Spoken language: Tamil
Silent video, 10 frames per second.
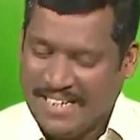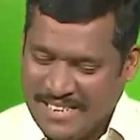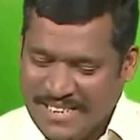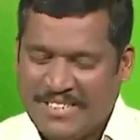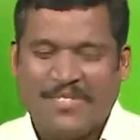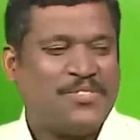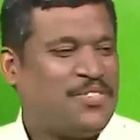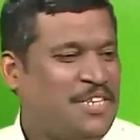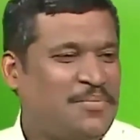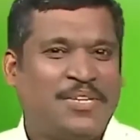ஜஸ்ட்
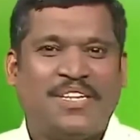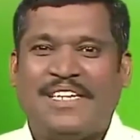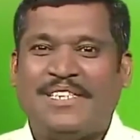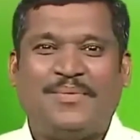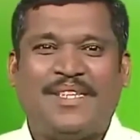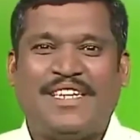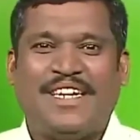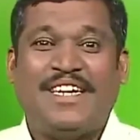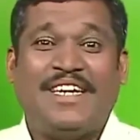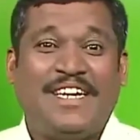கொஸ்டின் மட்டும் ரைஸ்
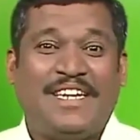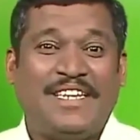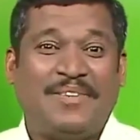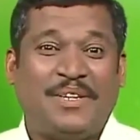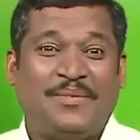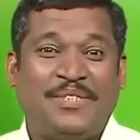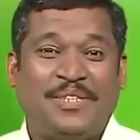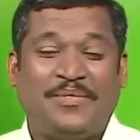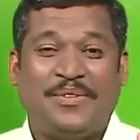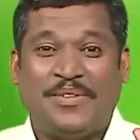பண்ணுங்கள் இந்த பிரபஞ்சம்
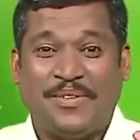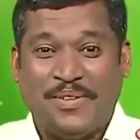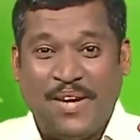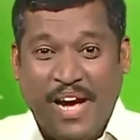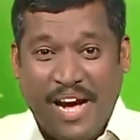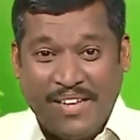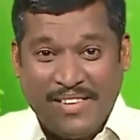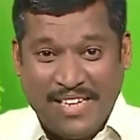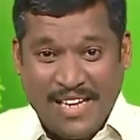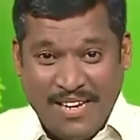என்ன பண்ணும்
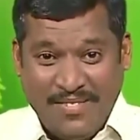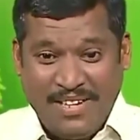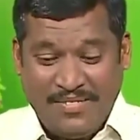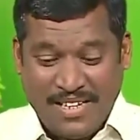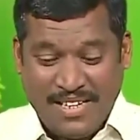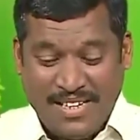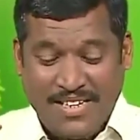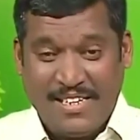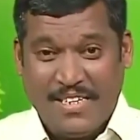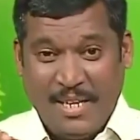அந்த கேள்வியை
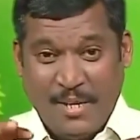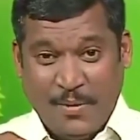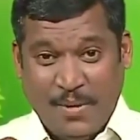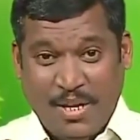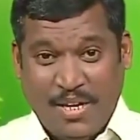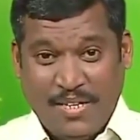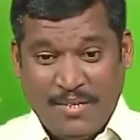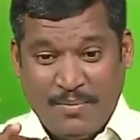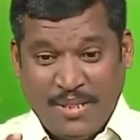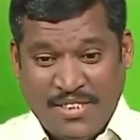வாங்கிட்டு உங்களுக்கான
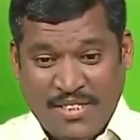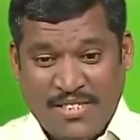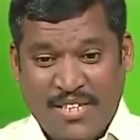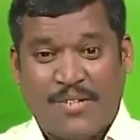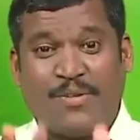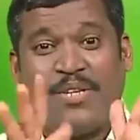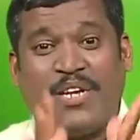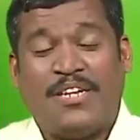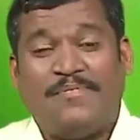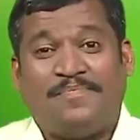பெஸ்ட் ரிசல்ட் கொடுக்குங்க